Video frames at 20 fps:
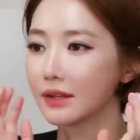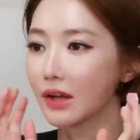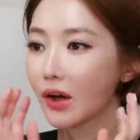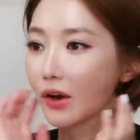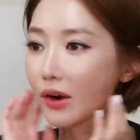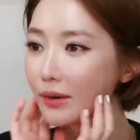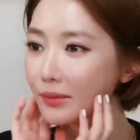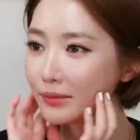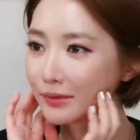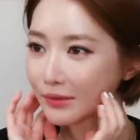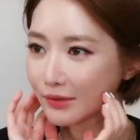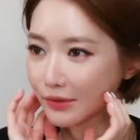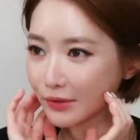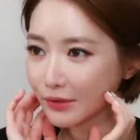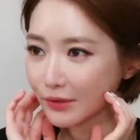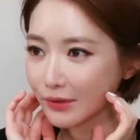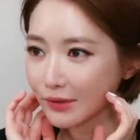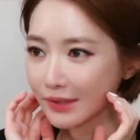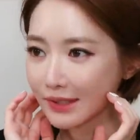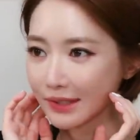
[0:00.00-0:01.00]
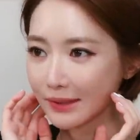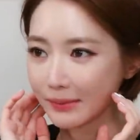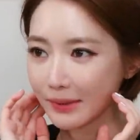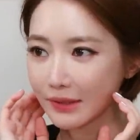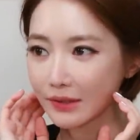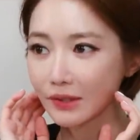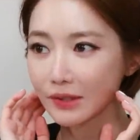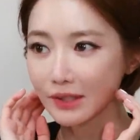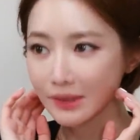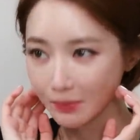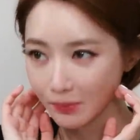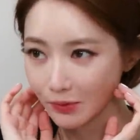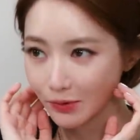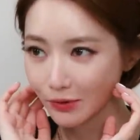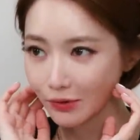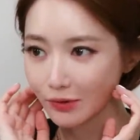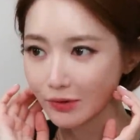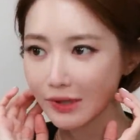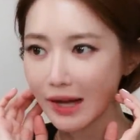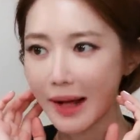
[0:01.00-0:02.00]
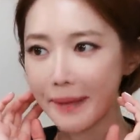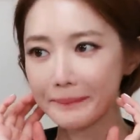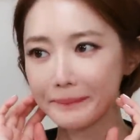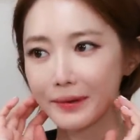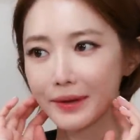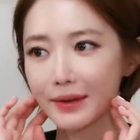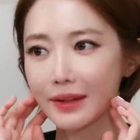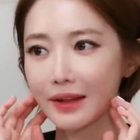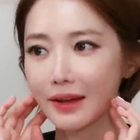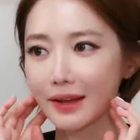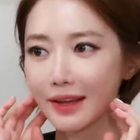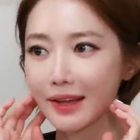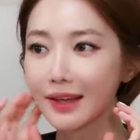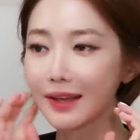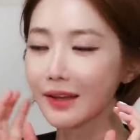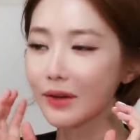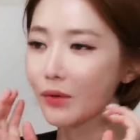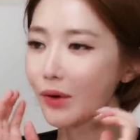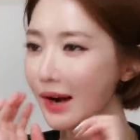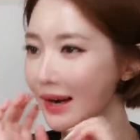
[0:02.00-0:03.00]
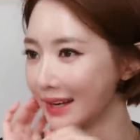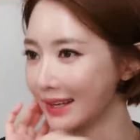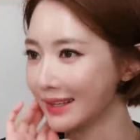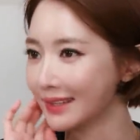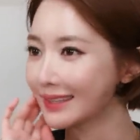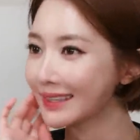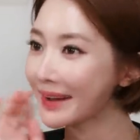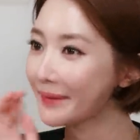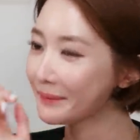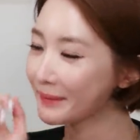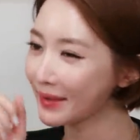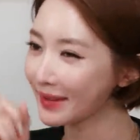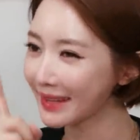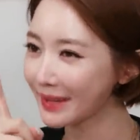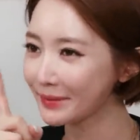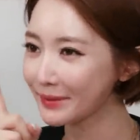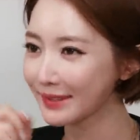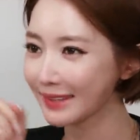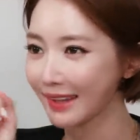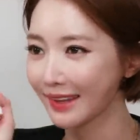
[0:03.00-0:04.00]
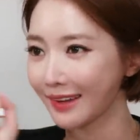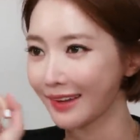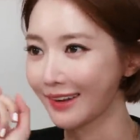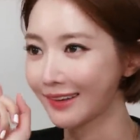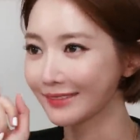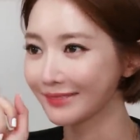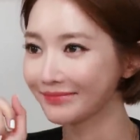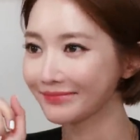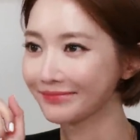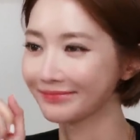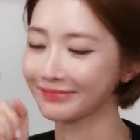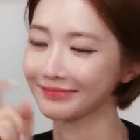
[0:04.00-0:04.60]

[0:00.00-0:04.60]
여러분도 집에서 쉽고 간편하게 관리를 한번 해보세요.